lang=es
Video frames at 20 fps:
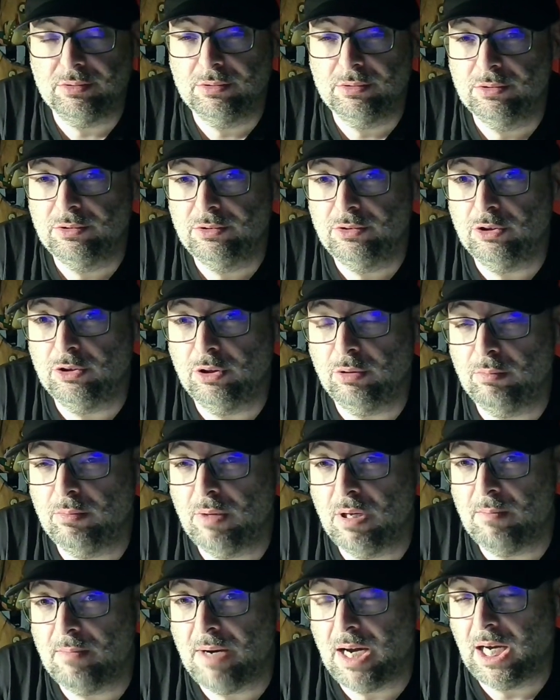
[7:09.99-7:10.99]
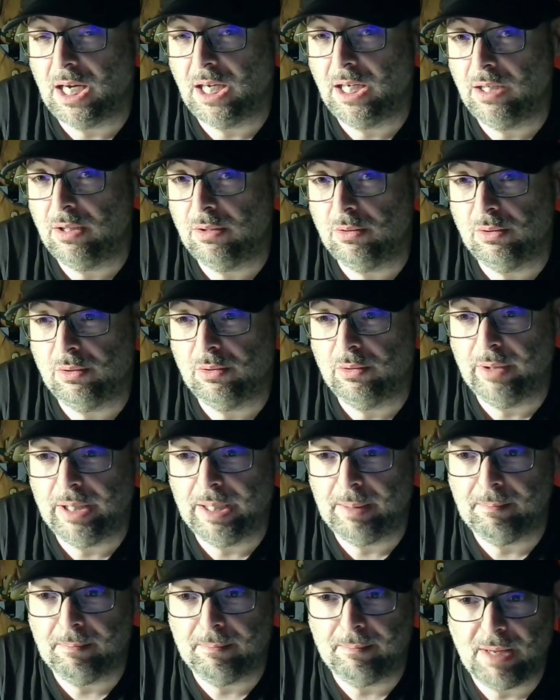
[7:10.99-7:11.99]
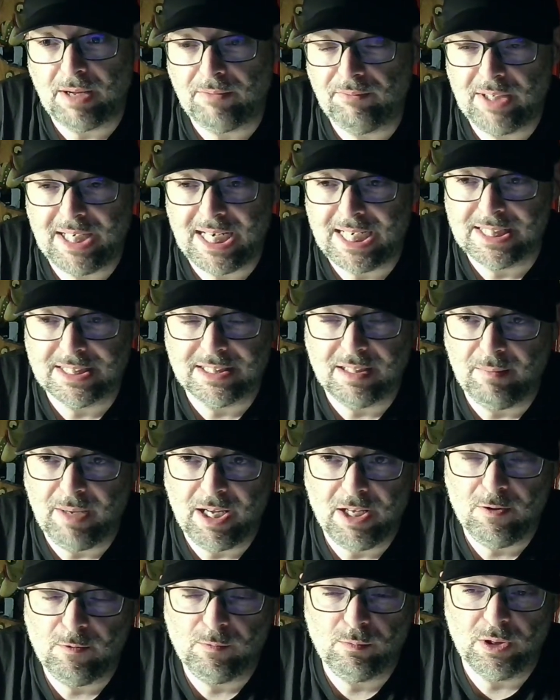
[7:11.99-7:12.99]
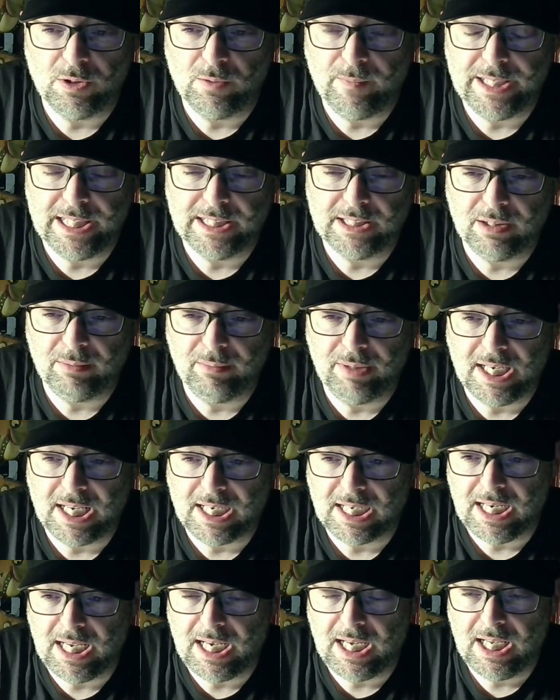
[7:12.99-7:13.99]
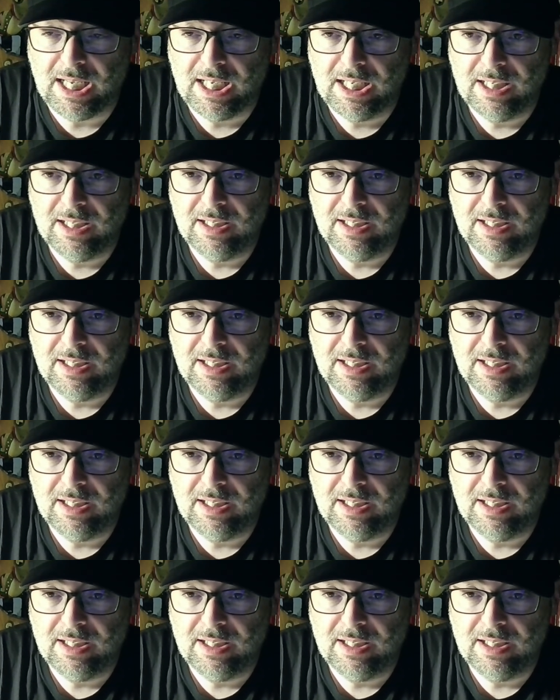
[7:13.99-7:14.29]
yo me imagino, en, a finales de mayo, cuando vaya a terminar la,